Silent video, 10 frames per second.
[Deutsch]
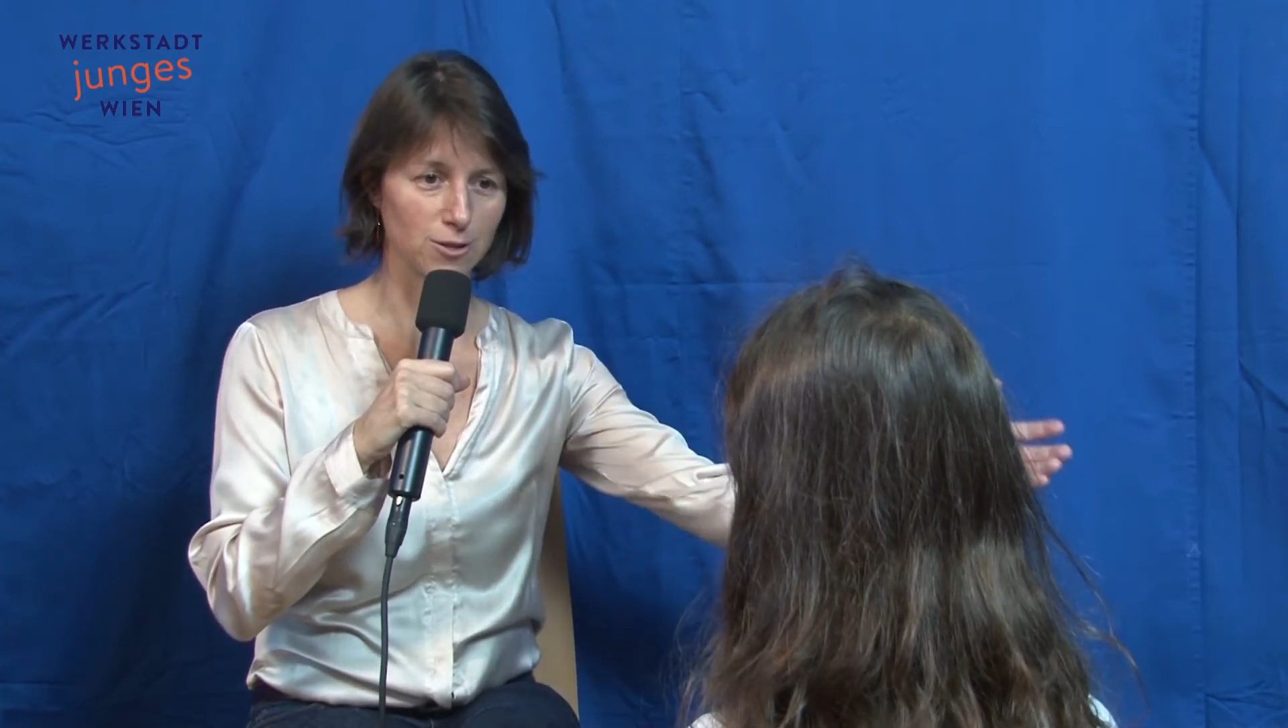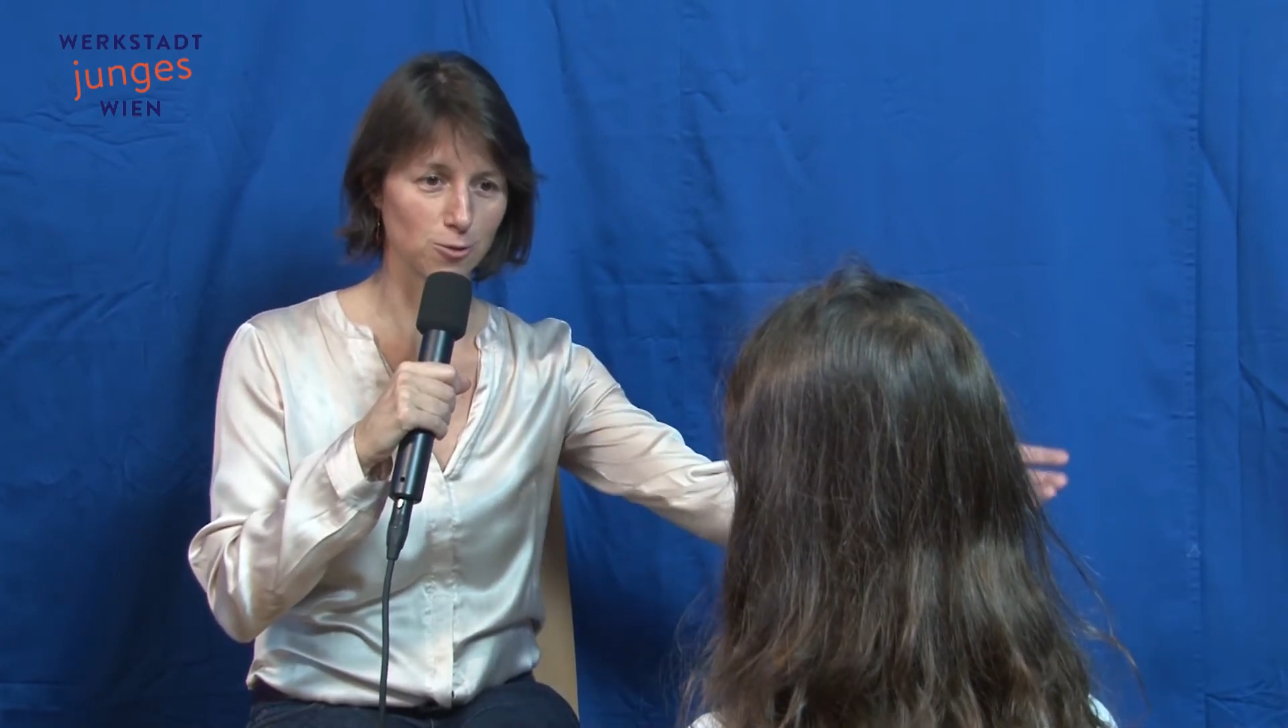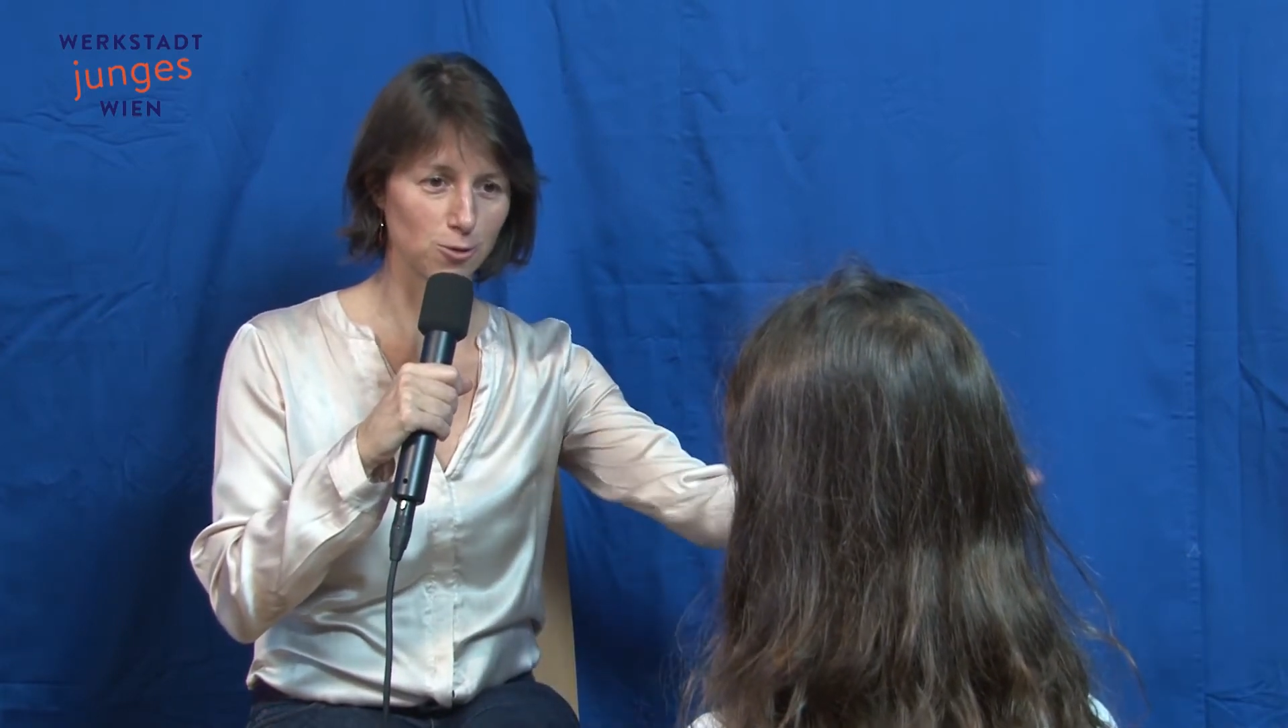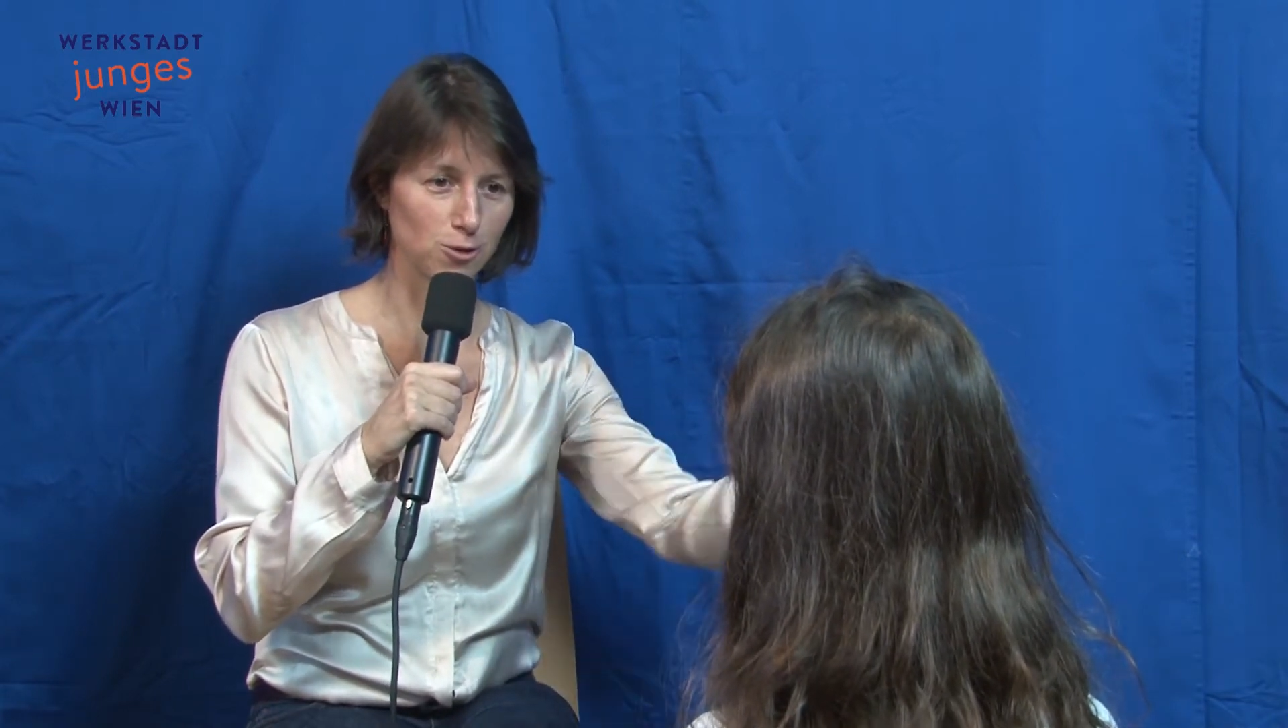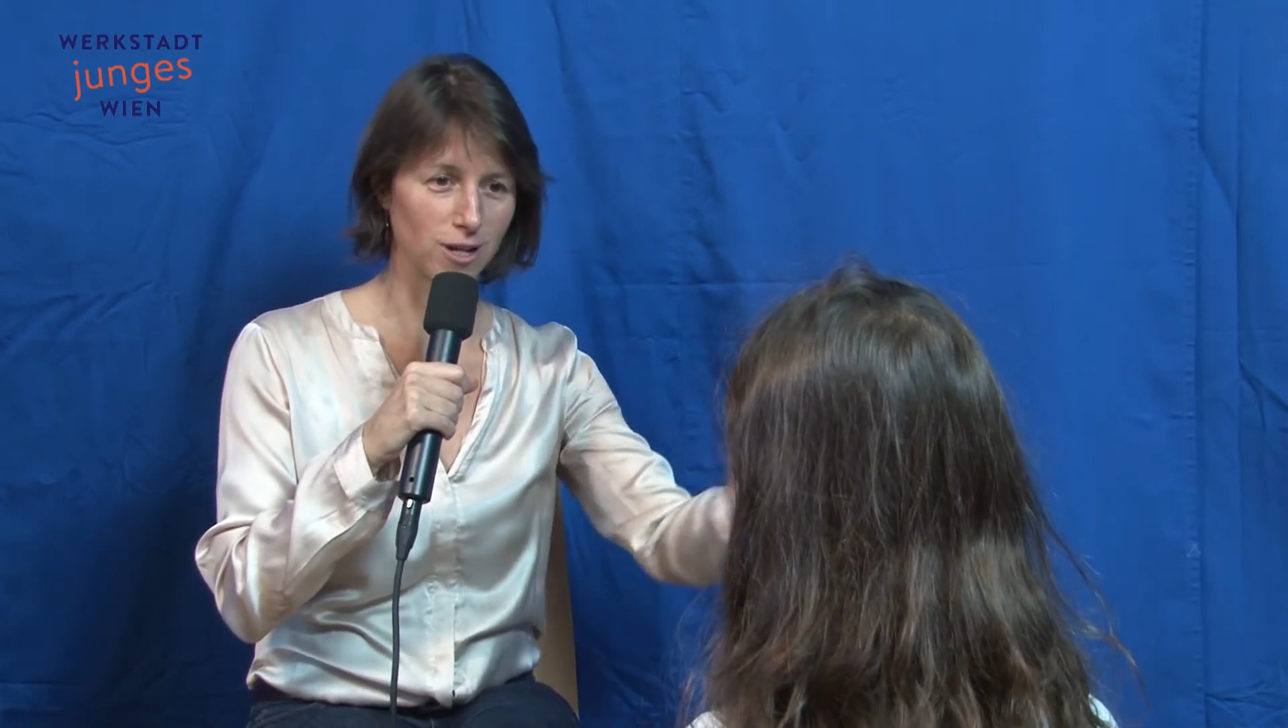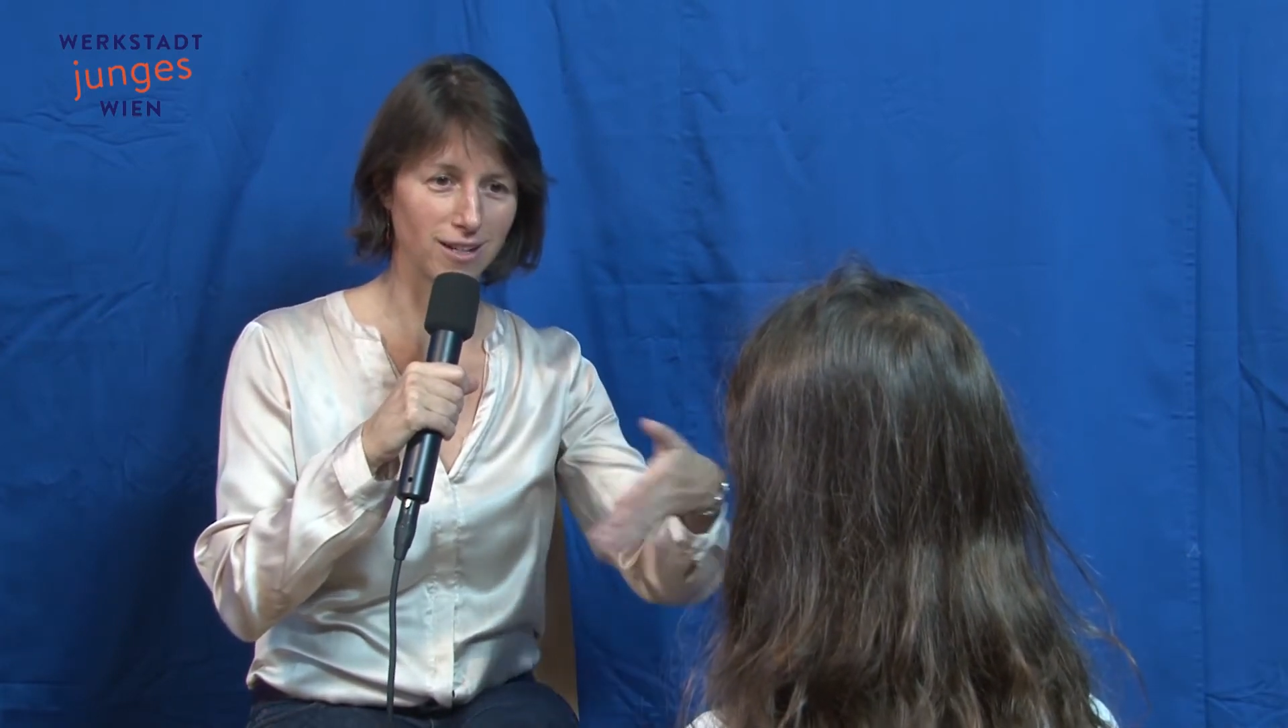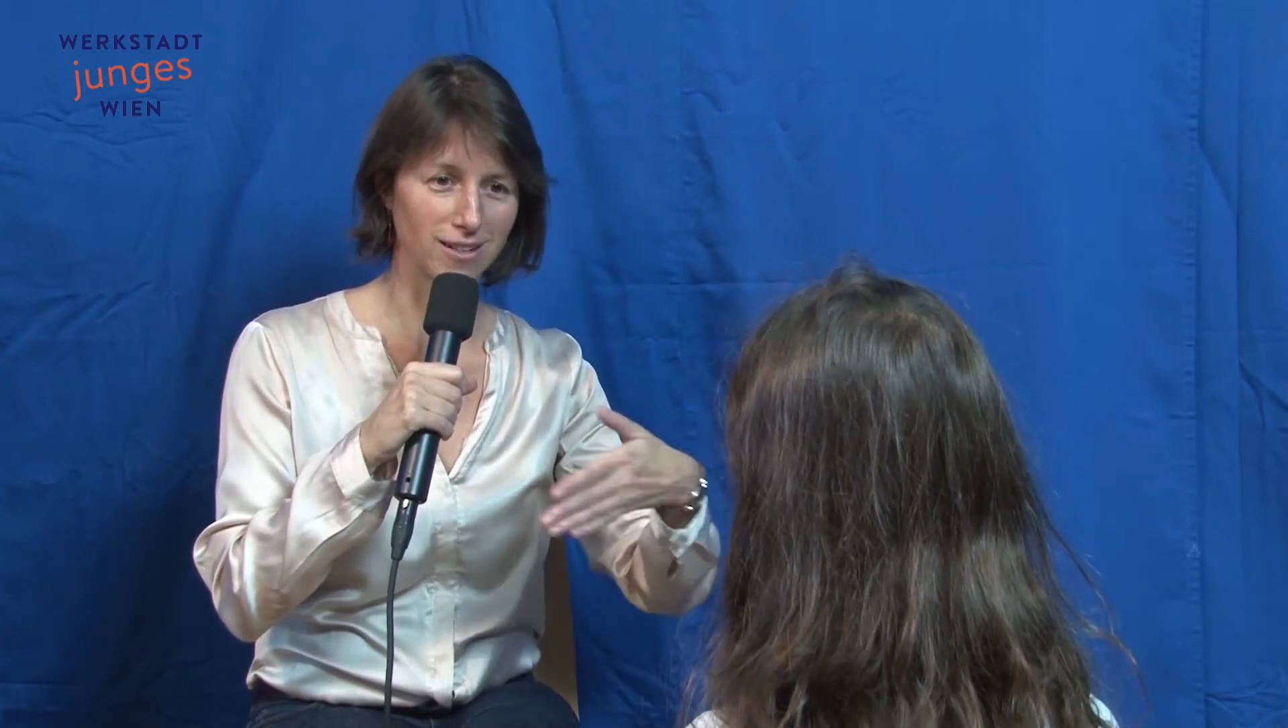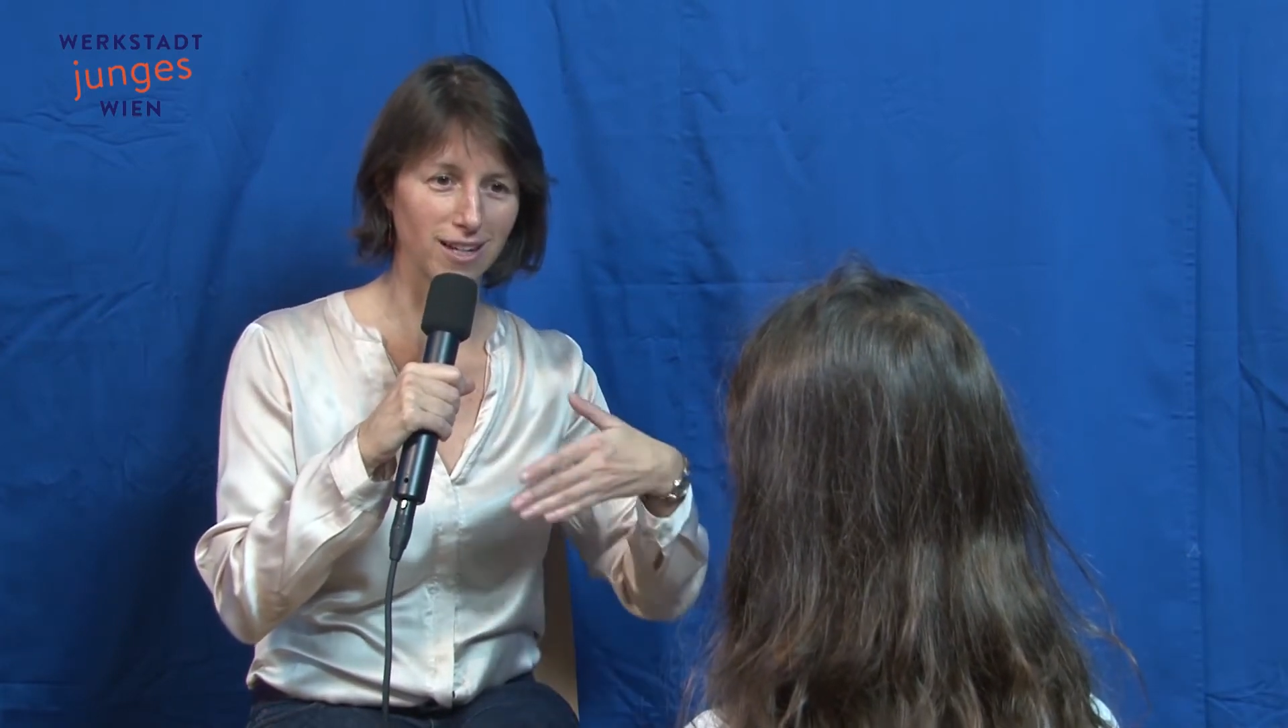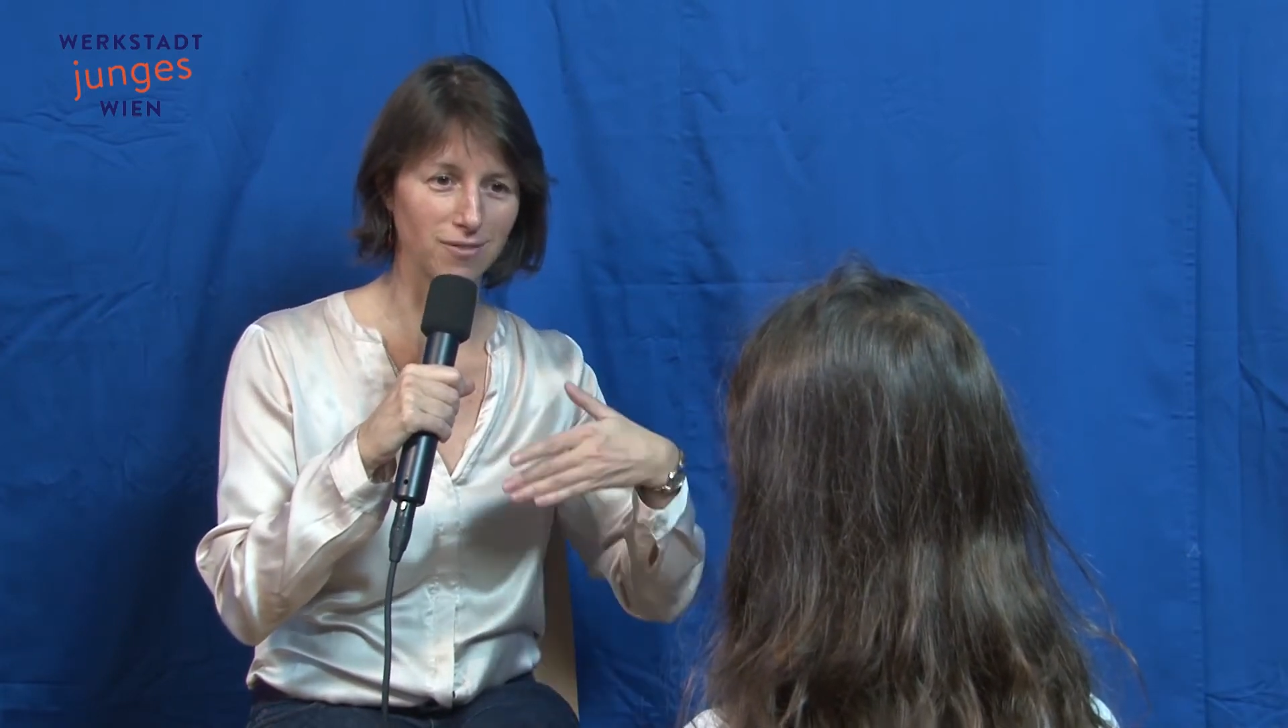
sozusagen nach